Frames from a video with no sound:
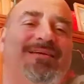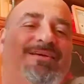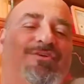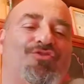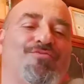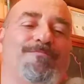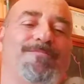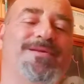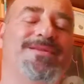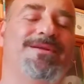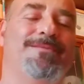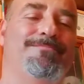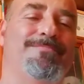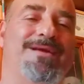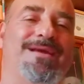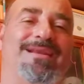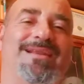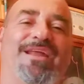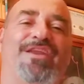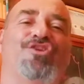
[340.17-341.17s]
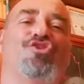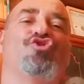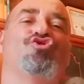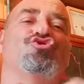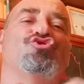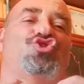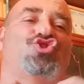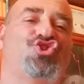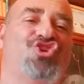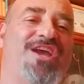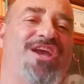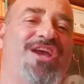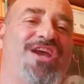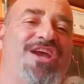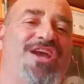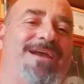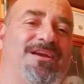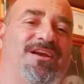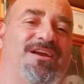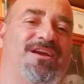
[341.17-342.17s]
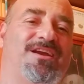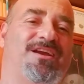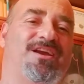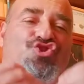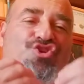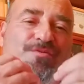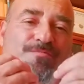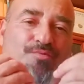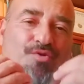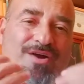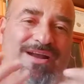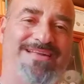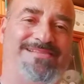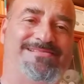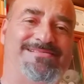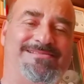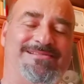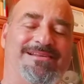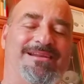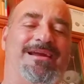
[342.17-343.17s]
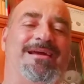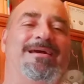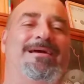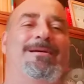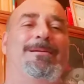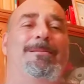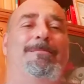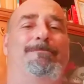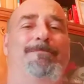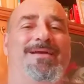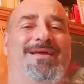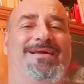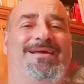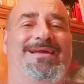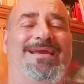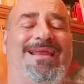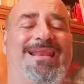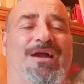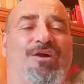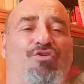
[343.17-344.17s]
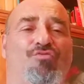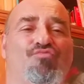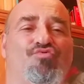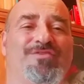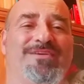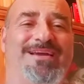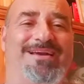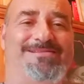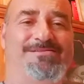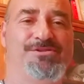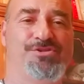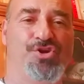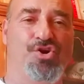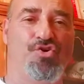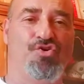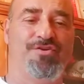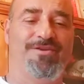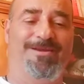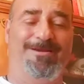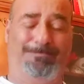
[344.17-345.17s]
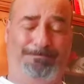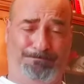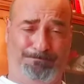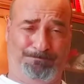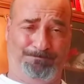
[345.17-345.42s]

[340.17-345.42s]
e compagnia bella non c'è perché non ci può essere perché la comunicazione